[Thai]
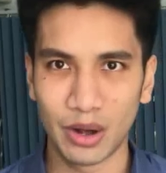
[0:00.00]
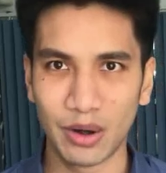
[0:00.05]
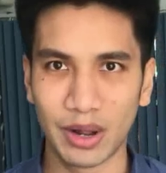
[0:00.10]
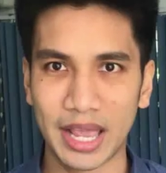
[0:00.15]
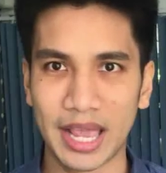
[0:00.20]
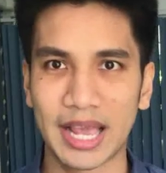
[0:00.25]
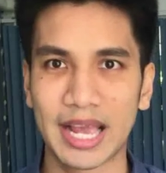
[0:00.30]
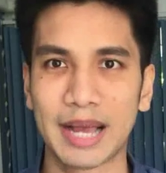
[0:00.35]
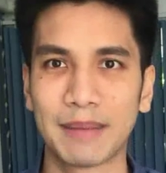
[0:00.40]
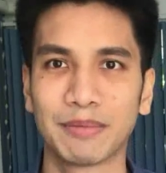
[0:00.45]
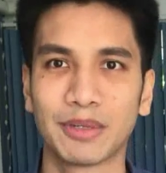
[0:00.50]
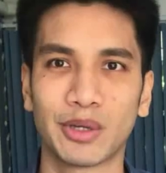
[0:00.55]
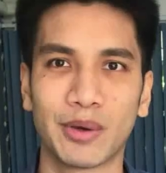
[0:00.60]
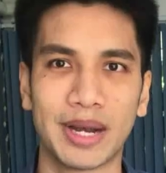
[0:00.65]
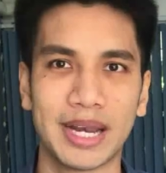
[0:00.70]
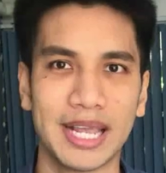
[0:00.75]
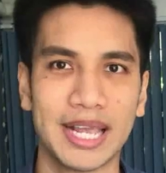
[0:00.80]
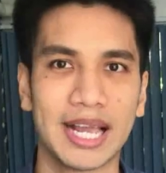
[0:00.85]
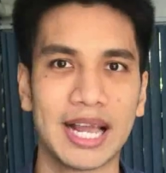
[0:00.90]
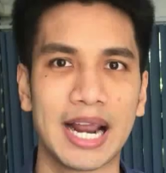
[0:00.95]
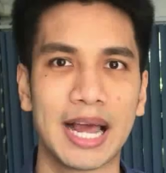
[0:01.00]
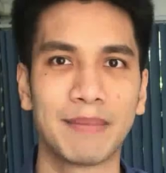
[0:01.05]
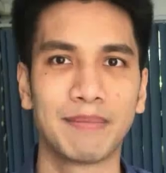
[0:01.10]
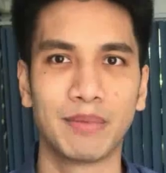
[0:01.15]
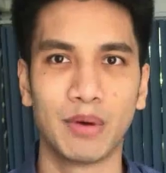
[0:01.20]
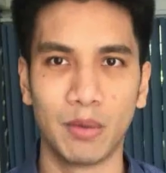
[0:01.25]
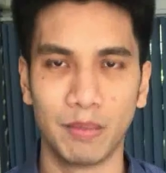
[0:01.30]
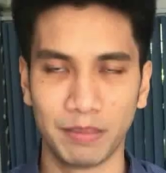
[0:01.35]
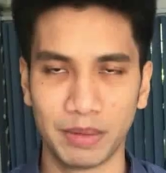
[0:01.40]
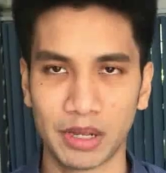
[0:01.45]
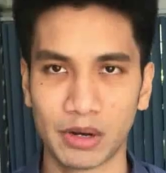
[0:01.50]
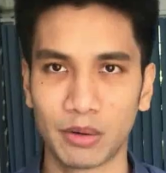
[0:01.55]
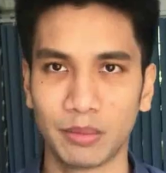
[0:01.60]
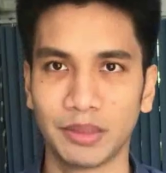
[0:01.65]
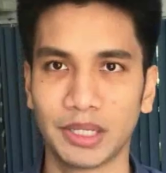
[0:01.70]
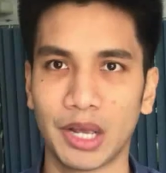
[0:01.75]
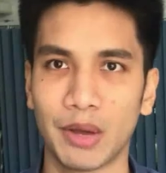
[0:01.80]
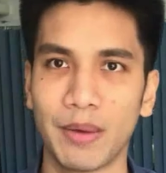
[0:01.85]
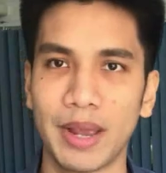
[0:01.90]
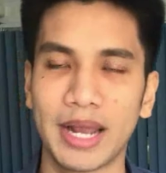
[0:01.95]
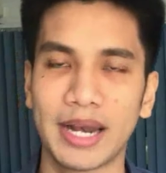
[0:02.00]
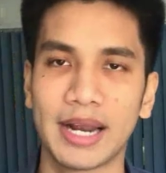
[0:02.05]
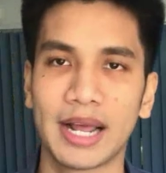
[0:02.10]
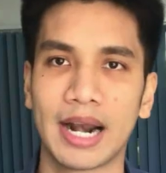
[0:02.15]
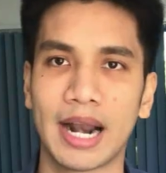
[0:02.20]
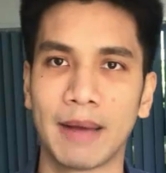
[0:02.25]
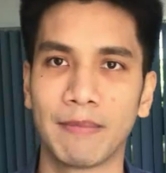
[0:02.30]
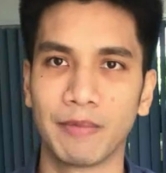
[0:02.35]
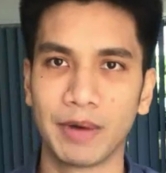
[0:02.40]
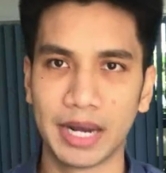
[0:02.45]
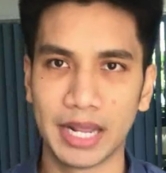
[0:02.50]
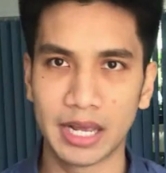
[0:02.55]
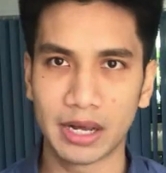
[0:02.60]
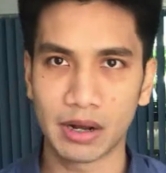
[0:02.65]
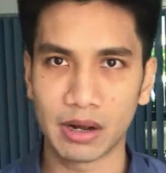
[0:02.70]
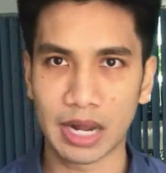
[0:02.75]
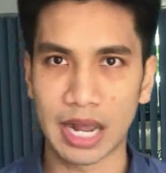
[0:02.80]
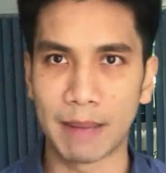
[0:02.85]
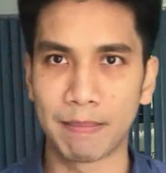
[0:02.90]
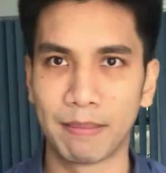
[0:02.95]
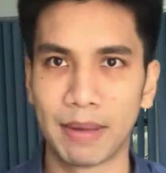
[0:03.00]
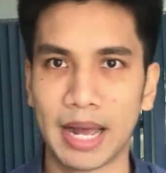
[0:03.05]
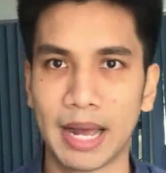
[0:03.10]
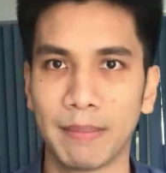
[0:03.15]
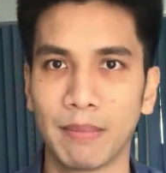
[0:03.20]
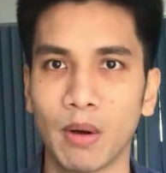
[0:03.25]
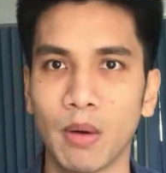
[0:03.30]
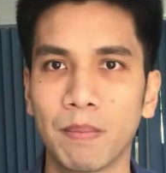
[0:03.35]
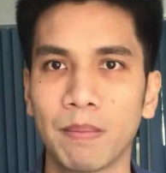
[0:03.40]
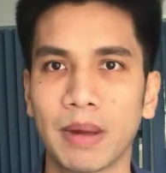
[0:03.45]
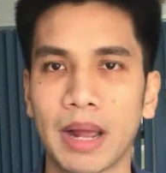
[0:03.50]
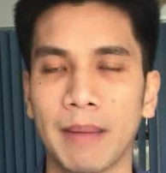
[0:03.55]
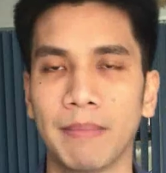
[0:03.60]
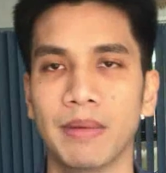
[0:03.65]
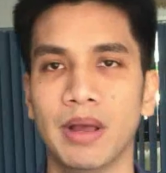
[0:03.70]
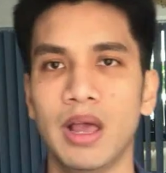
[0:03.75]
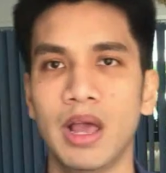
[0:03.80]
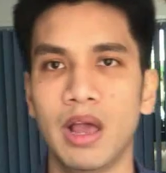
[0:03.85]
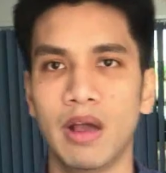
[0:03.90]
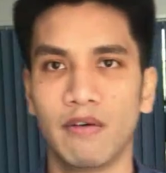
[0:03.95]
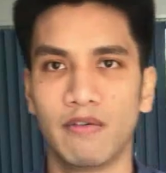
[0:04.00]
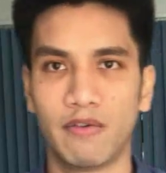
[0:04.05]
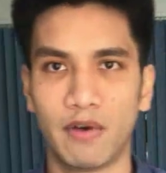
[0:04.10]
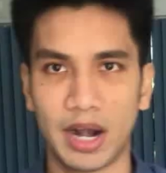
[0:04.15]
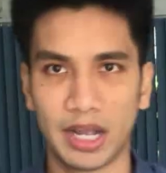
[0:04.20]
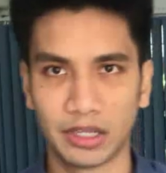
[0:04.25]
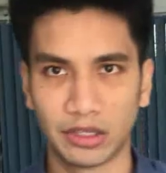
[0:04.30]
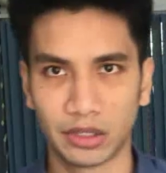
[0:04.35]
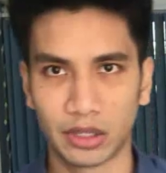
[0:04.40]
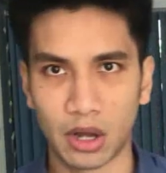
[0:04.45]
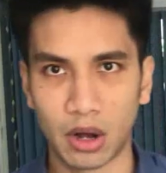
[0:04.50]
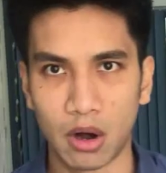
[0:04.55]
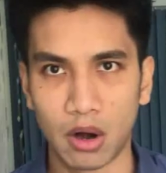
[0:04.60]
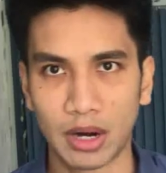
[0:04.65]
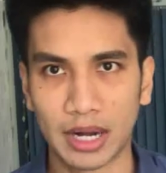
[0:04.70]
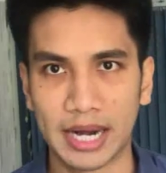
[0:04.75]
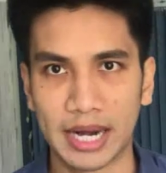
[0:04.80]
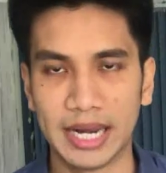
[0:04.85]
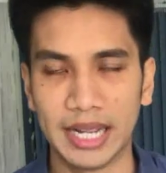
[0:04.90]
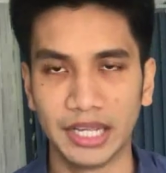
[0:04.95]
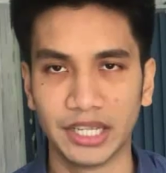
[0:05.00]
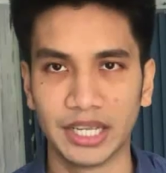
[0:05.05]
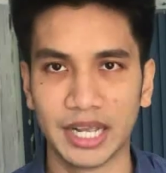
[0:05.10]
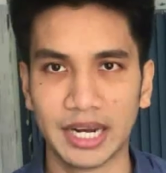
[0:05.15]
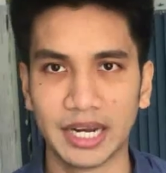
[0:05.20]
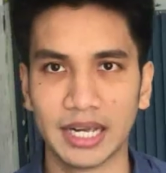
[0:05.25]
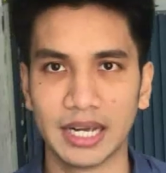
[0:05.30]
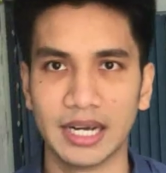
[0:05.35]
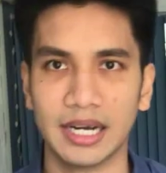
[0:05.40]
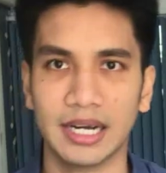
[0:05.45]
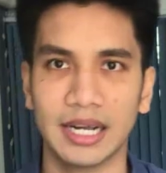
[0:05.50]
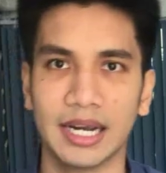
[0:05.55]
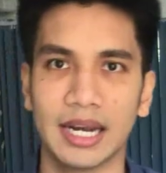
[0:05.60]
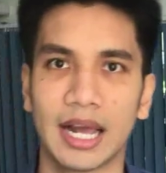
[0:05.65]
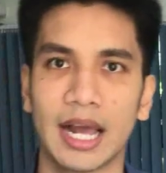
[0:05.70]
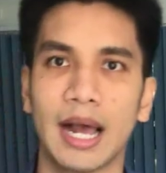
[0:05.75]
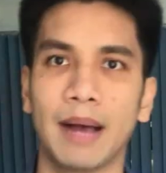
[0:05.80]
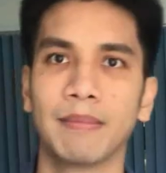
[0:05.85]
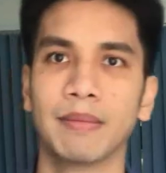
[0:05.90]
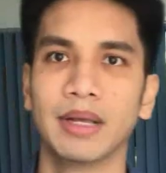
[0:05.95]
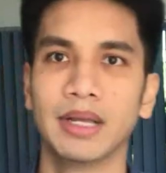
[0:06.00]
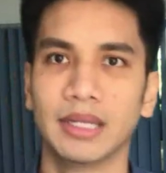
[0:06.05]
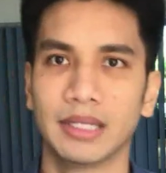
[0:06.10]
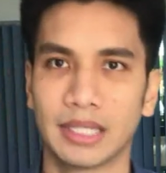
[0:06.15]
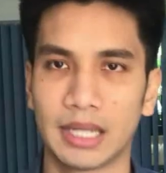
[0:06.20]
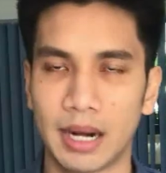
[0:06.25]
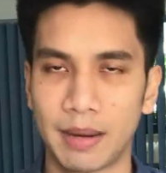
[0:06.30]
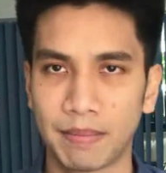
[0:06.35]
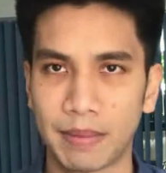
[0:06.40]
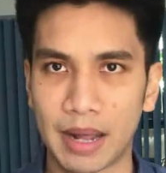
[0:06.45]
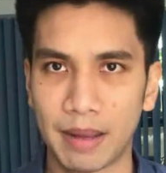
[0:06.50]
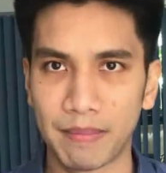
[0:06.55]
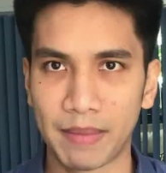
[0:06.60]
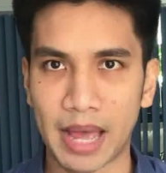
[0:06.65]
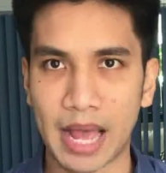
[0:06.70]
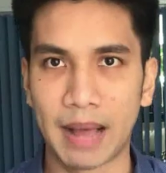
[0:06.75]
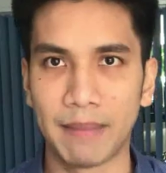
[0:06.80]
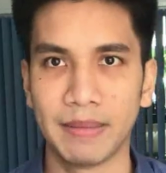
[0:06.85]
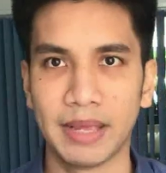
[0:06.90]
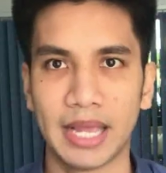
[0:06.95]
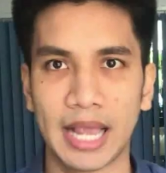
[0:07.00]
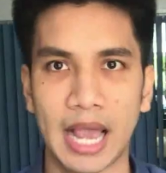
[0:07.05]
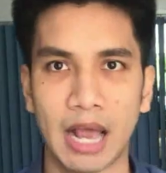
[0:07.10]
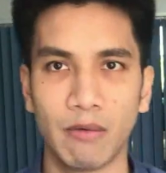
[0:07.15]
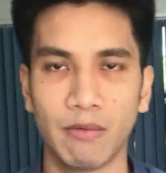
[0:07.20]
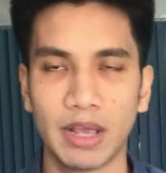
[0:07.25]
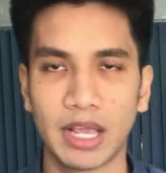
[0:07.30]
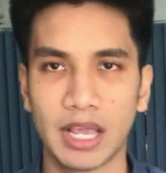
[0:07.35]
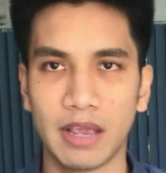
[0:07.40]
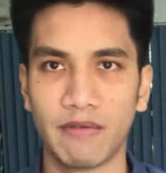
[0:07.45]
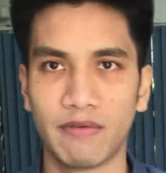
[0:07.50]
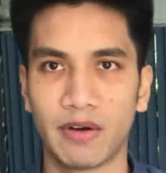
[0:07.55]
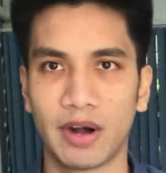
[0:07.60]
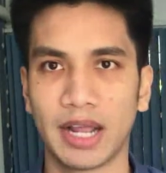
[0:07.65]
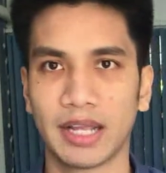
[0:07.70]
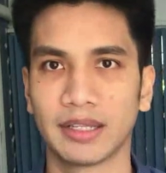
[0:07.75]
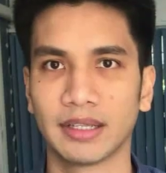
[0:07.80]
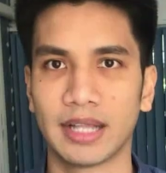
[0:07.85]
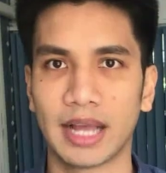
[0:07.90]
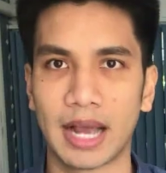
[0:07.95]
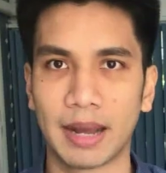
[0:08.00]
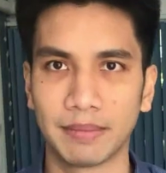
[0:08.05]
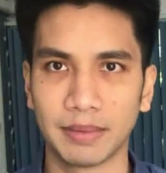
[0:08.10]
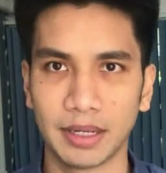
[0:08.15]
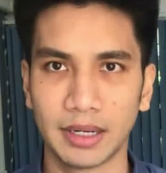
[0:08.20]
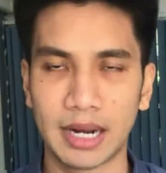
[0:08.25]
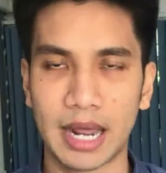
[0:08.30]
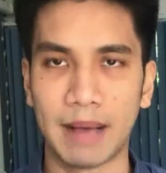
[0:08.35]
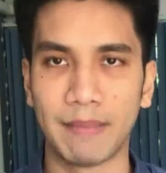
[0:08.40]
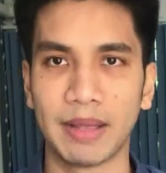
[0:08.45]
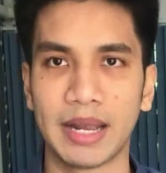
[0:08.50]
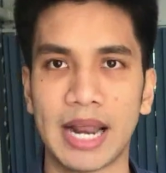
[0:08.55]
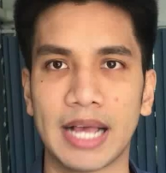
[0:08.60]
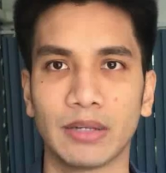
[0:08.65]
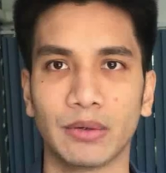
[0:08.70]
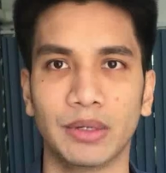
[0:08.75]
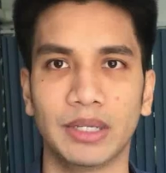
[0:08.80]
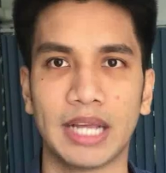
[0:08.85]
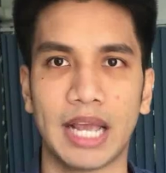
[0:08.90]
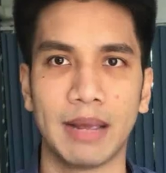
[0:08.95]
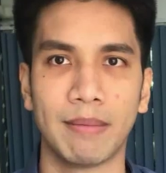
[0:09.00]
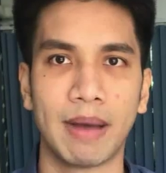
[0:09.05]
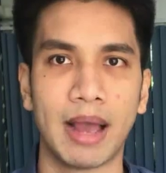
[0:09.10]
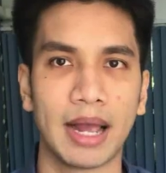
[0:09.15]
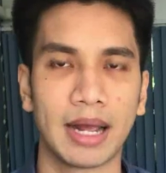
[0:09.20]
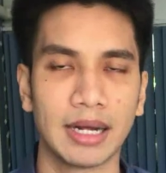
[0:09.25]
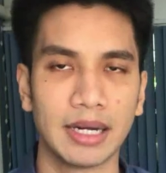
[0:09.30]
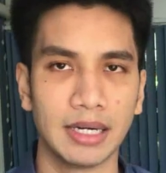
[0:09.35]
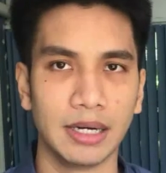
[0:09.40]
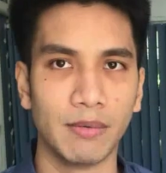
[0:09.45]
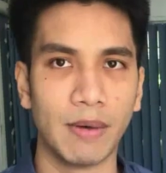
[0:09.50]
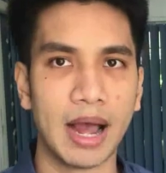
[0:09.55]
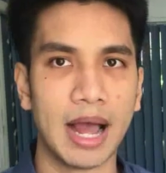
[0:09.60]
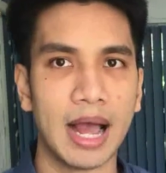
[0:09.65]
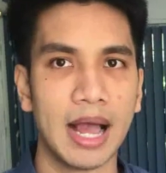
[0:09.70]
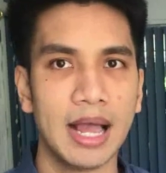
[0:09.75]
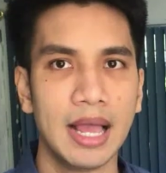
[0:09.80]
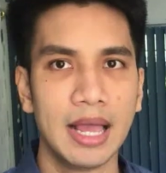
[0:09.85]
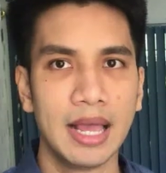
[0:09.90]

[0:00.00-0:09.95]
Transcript: โอเคครับ สวัสดีครับ ผมพิรมชัยเวทนะครับ วันนี้ก็กลับมาพบกับ Forex Talk กันอีกเช่นเคยนะครับสำหรับคำถามในงานวิกิ Forex นะครับ ซึ่งถามได้น่าสนใจมากก็คือว่า